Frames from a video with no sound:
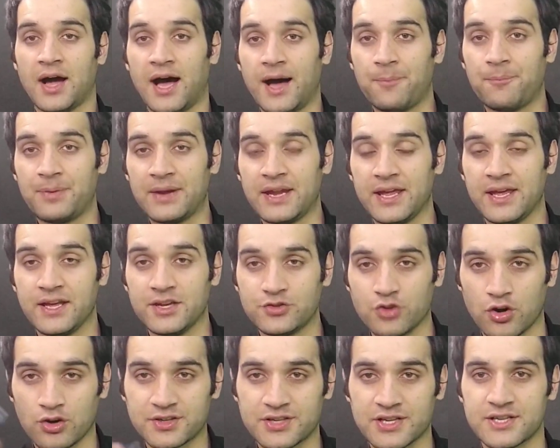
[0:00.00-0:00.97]
अपनी ही
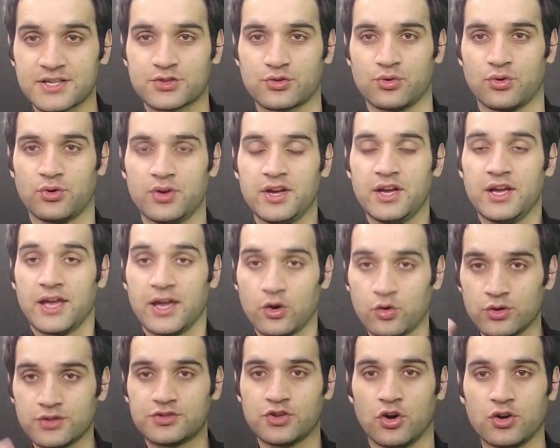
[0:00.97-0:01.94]
डॉक्टर्स को ये
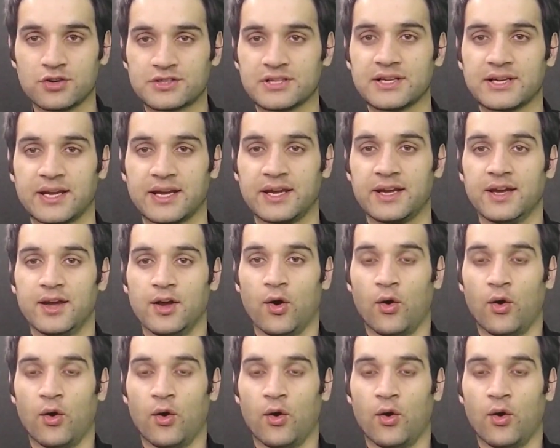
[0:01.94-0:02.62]
खुद डॉक्टर हैं